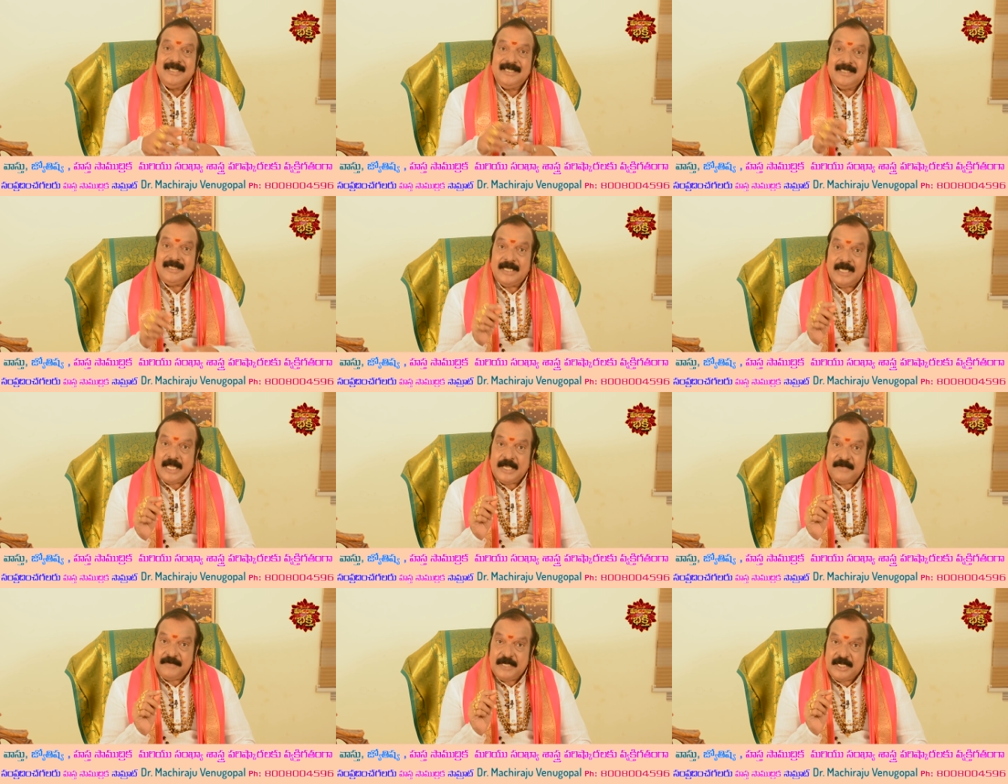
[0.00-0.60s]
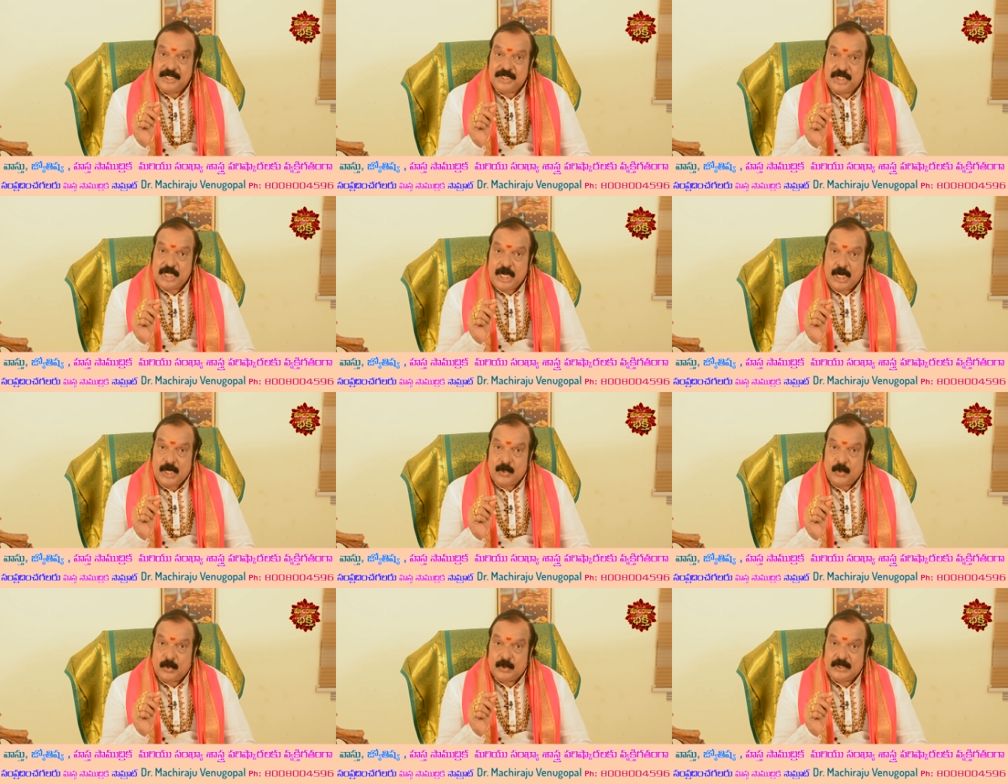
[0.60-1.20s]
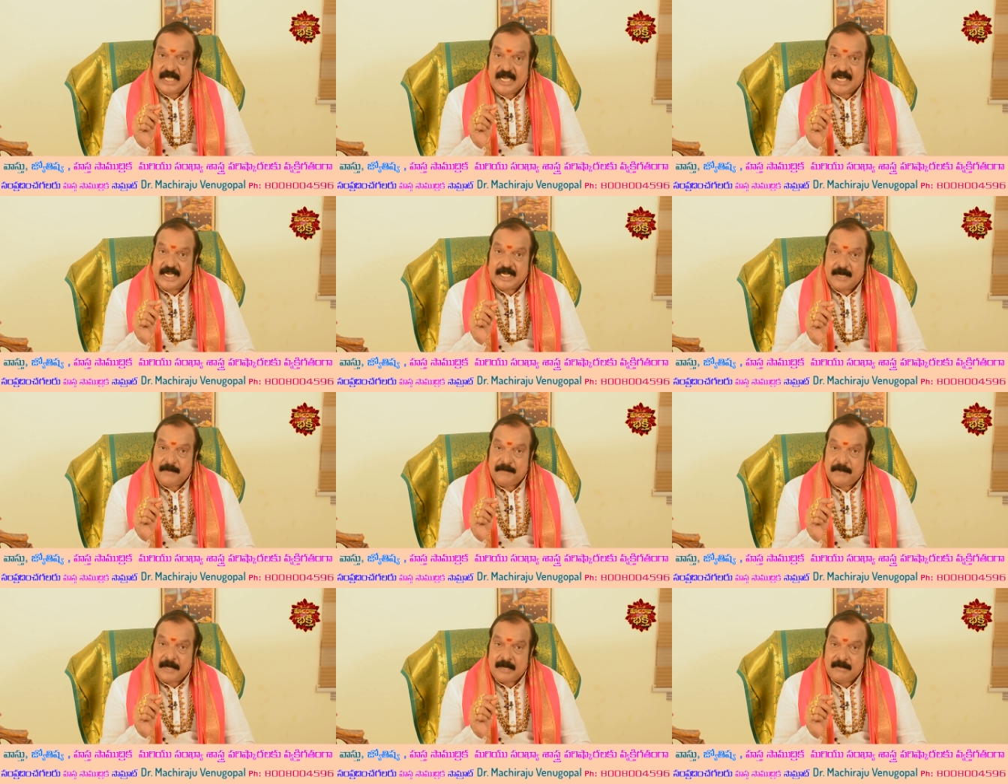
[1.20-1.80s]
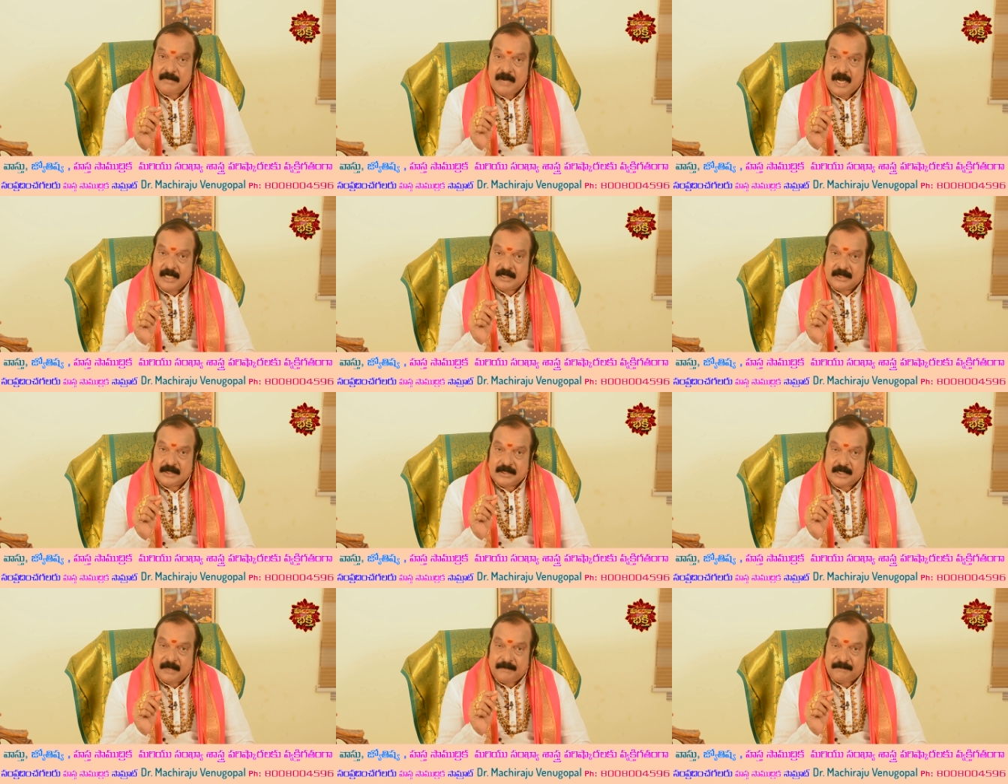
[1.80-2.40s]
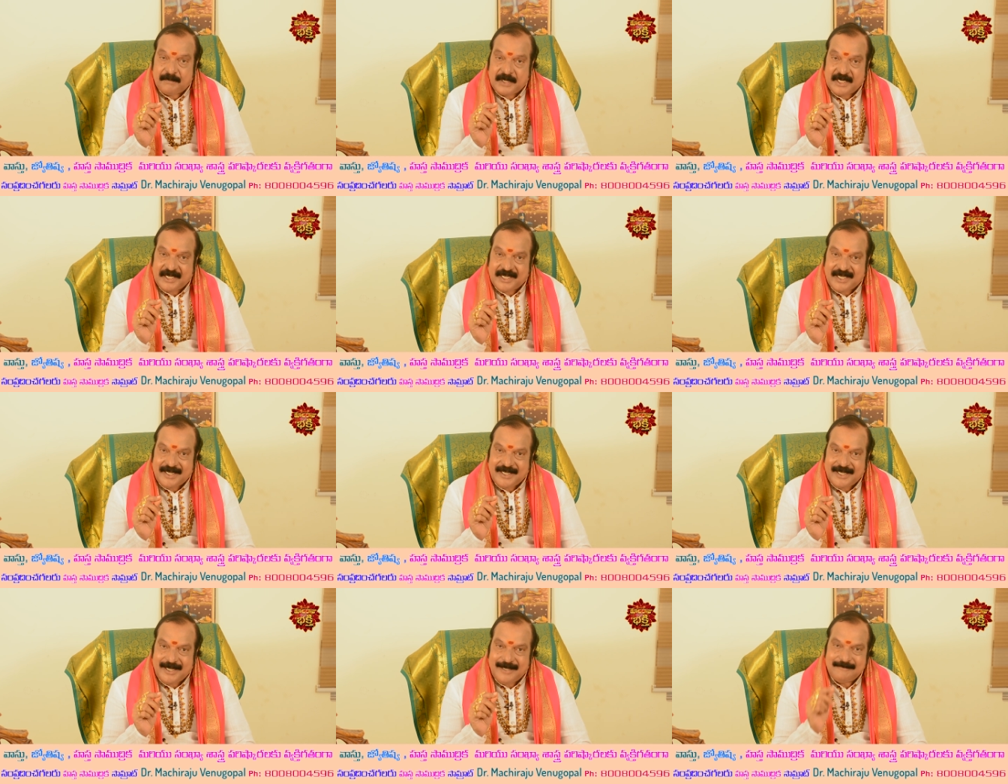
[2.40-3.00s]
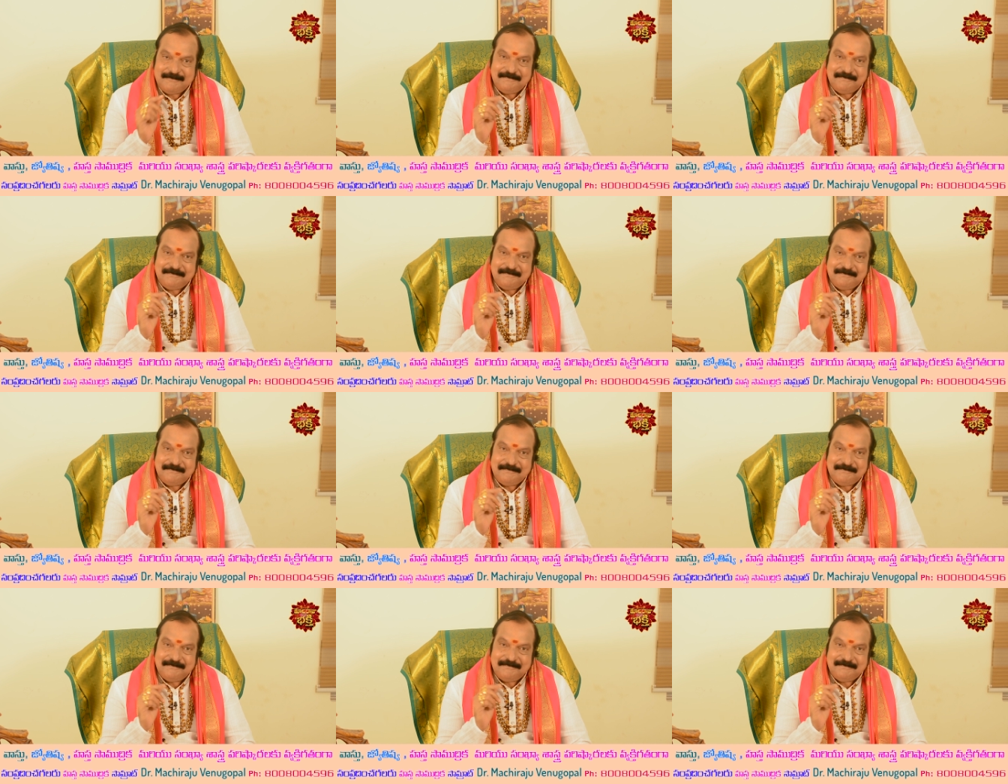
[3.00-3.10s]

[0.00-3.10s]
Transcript: ఇది నైవేద్యంలో దాగిన పరమార్థ ప్రక్రియ